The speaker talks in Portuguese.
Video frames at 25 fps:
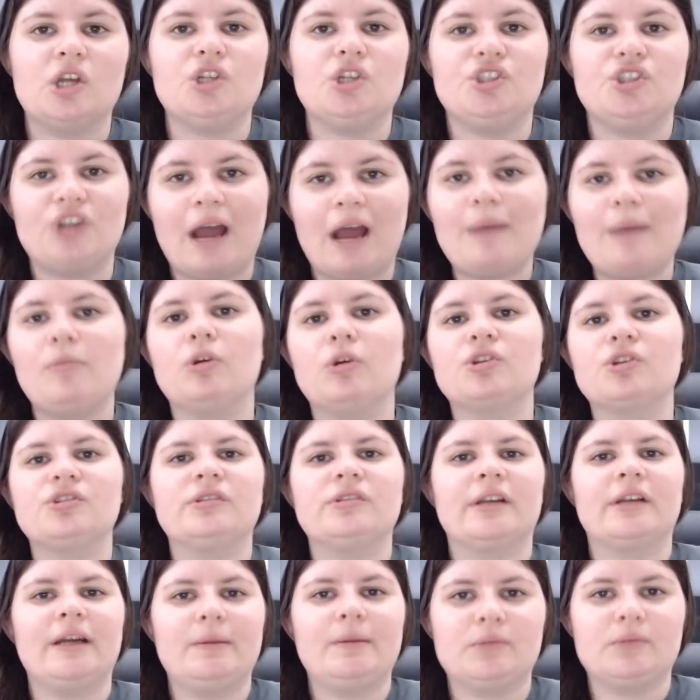Já
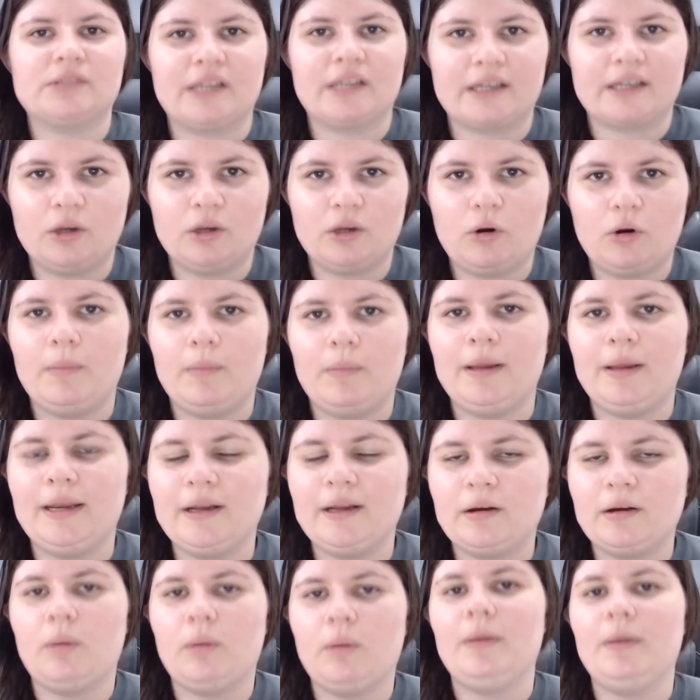mostramos aqui como
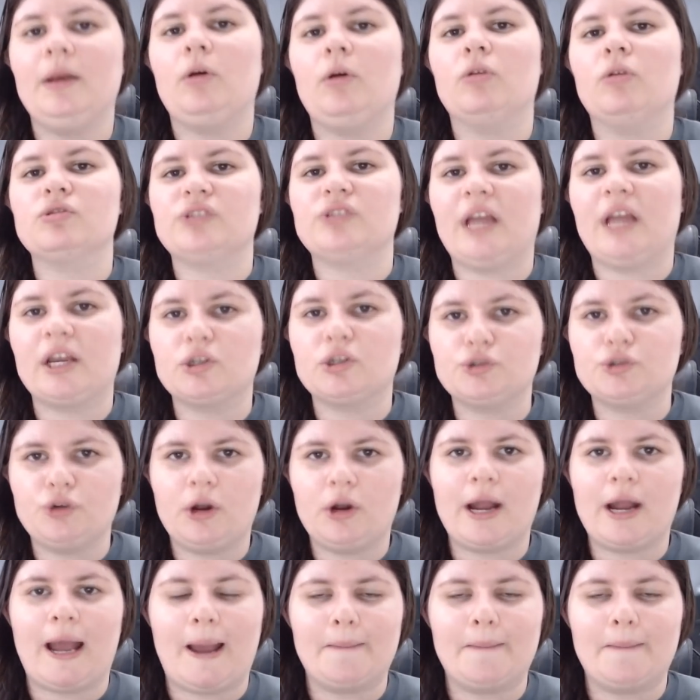ele, como ele consegue
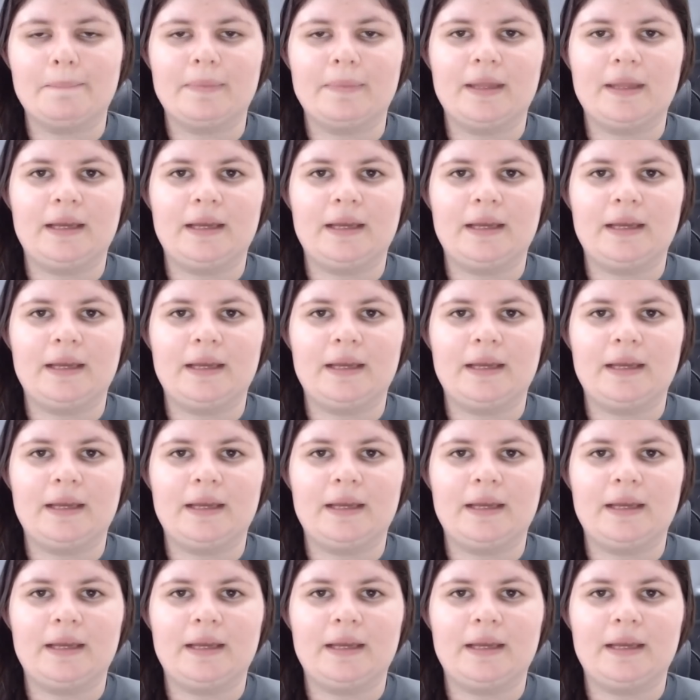jogar,